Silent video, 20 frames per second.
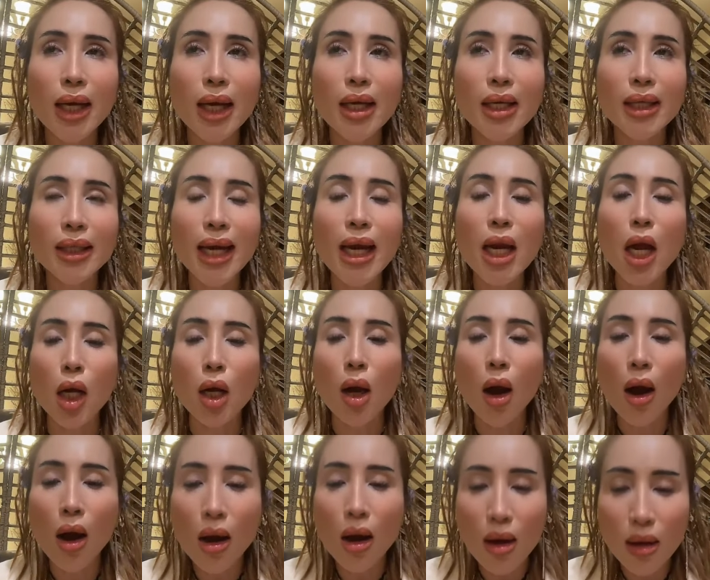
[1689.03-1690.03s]
cá cá là
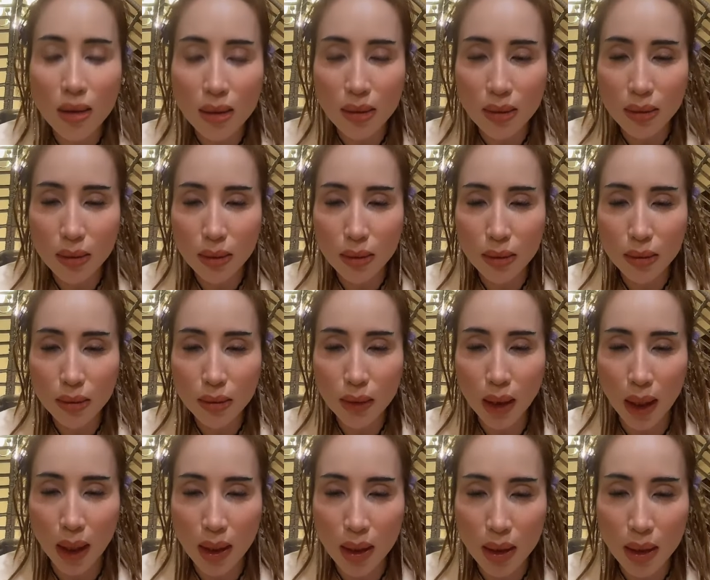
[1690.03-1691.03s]
có
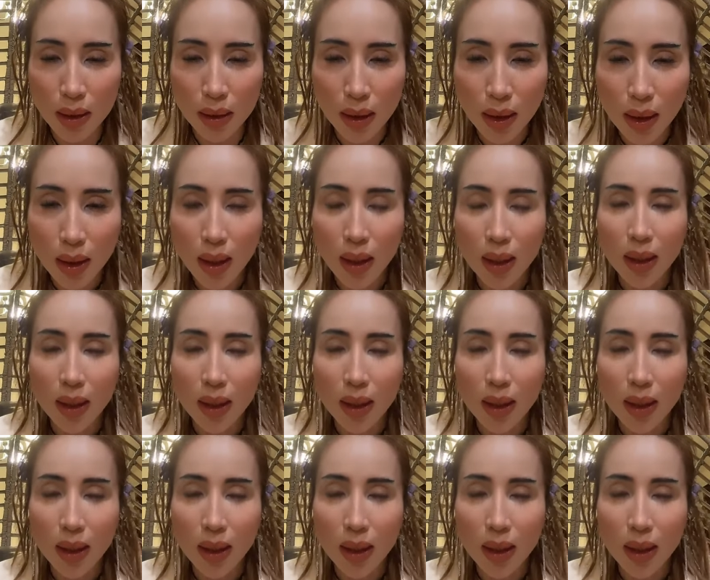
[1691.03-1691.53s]
ừ